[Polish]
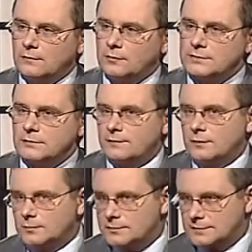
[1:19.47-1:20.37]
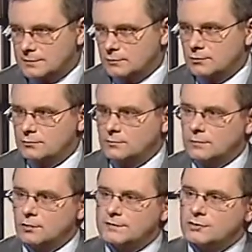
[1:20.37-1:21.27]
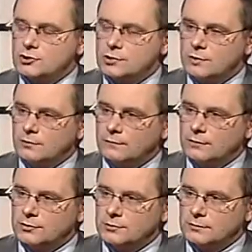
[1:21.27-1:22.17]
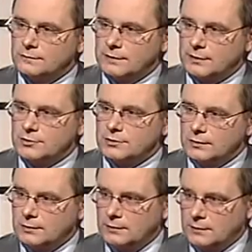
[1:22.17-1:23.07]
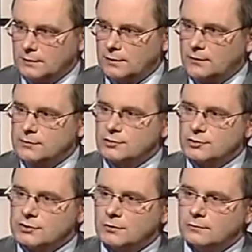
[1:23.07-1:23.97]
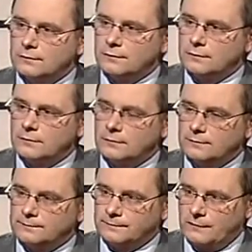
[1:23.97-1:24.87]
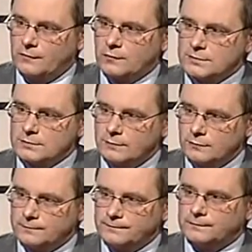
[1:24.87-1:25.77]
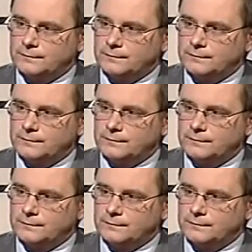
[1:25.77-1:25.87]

e, Wrocławia i to zostało dostrzeżone również w trakcie tego, co się działo w, e, we Wrocławiu